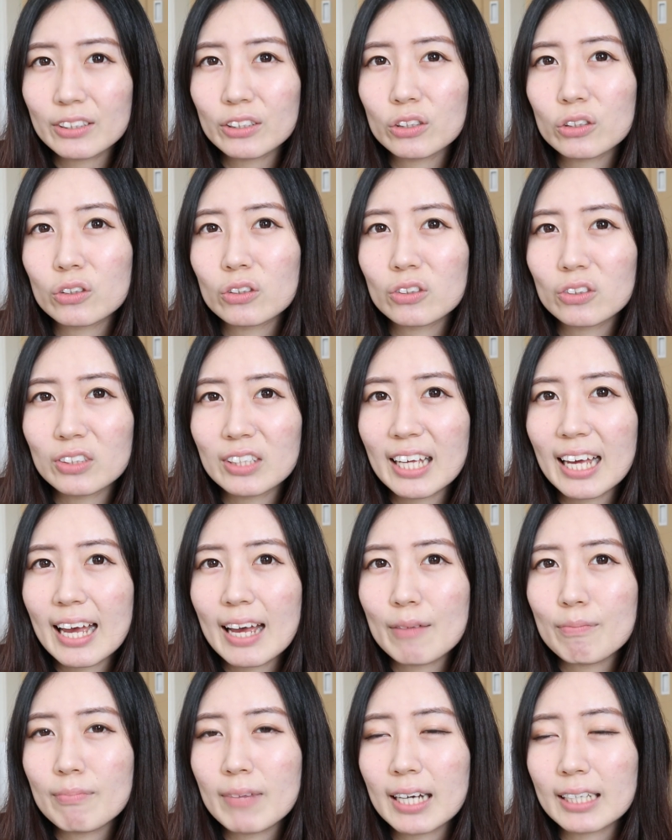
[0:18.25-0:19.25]
ということ
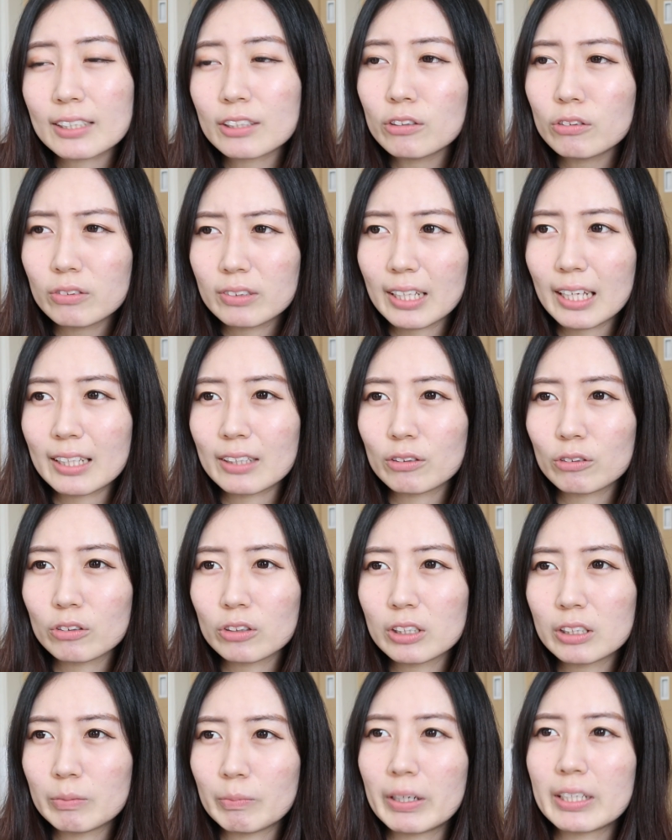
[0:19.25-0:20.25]
で、Qoo10と
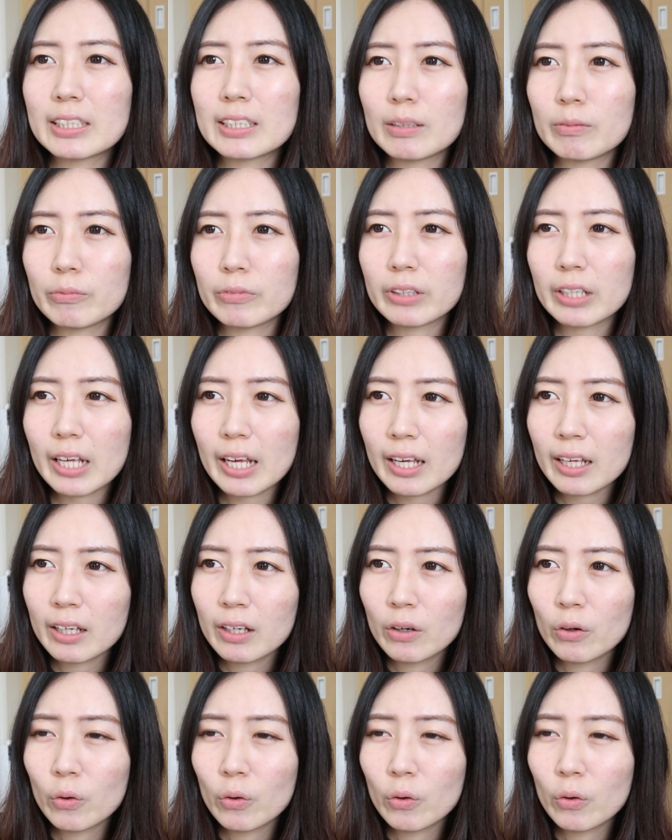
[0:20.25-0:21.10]
言いましてもね、